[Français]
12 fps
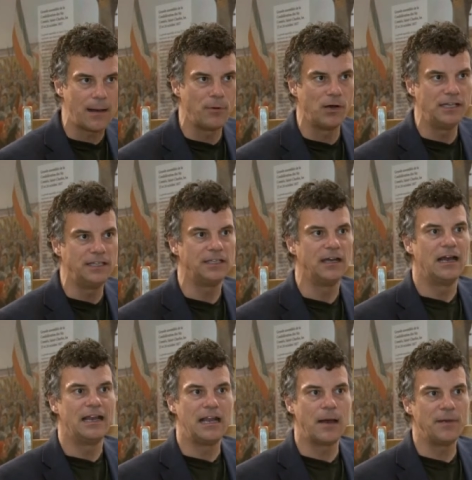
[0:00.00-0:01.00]
abolies,
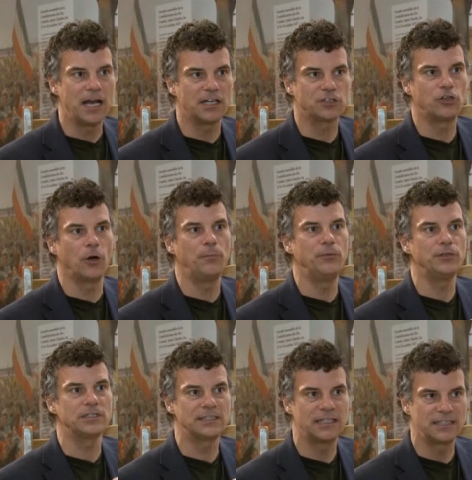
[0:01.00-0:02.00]
l'habeas
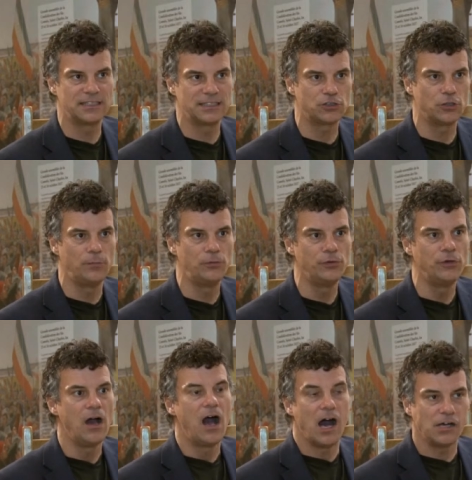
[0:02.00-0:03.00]
corpus n'existe
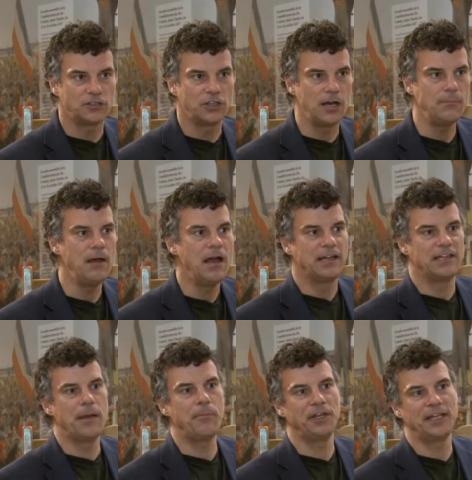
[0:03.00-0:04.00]
plus. En somme,
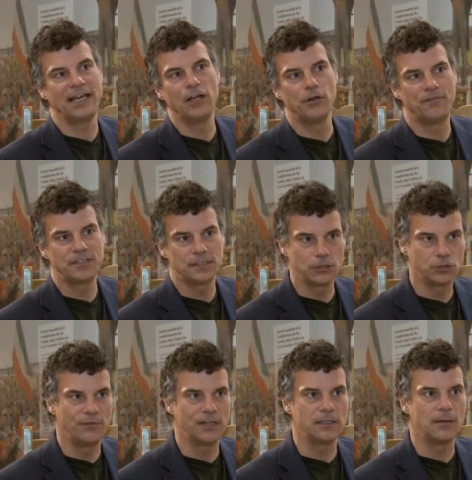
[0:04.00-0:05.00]
n'importe quel officier
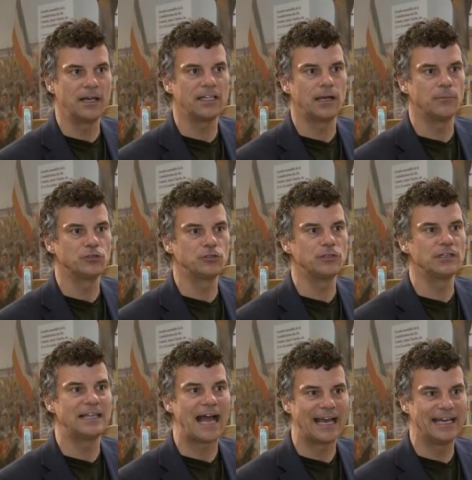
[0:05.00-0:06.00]
du gouvernement est en
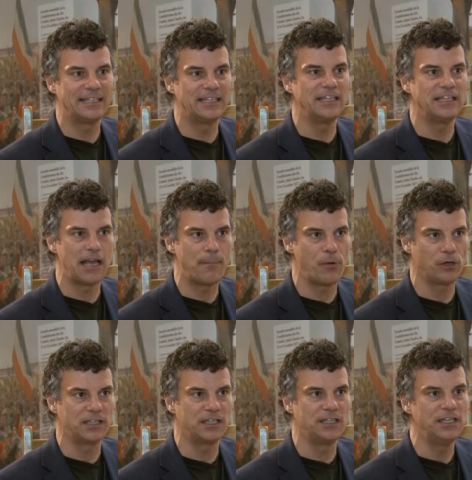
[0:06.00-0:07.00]
mesure d'arrêter
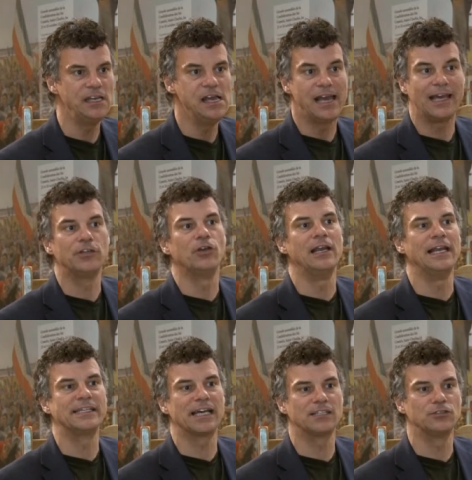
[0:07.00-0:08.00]
n'importe qui et de
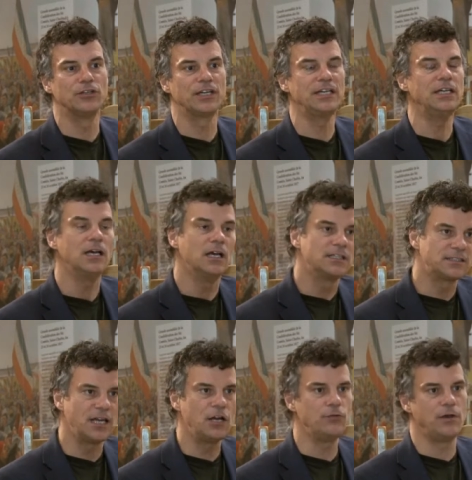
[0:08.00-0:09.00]
l'incarcérer
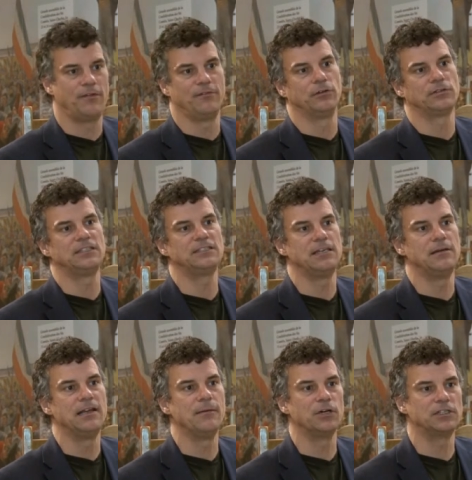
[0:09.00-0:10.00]
sans lui
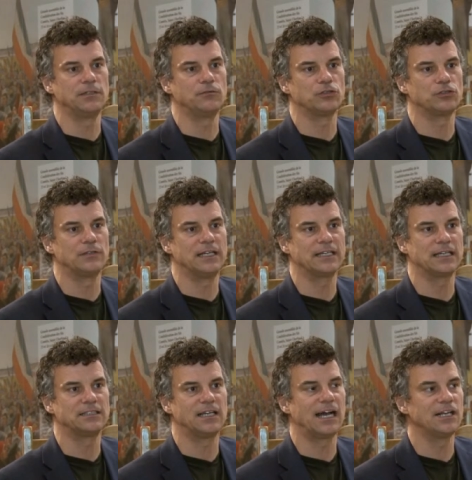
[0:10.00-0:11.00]
avancer les motifs de son
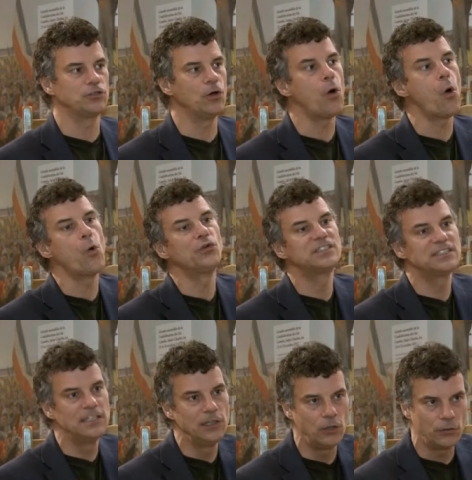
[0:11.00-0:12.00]
incarcération
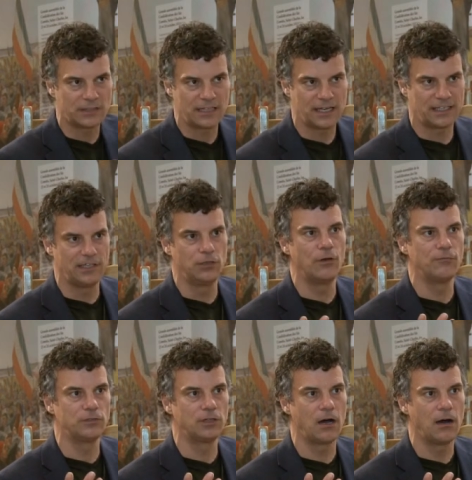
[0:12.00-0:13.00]
aussi longtemps qu'il le
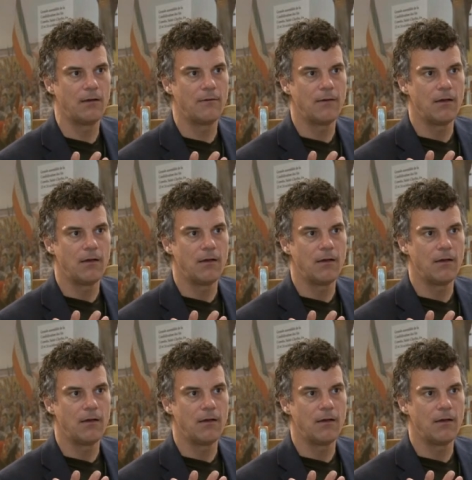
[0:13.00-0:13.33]
voudra.